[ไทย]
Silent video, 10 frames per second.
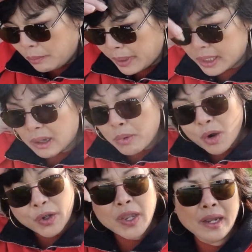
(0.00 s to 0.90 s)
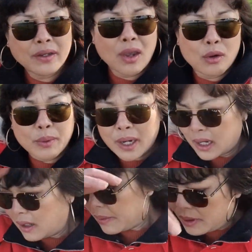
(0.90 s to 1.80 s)
เพิ่นกระบอกอีหยังเจ้าบ่ได้
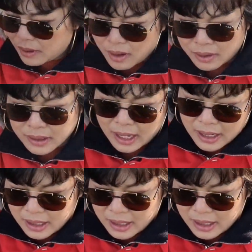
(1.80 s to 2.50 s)
ได้พี่น้องค่ะ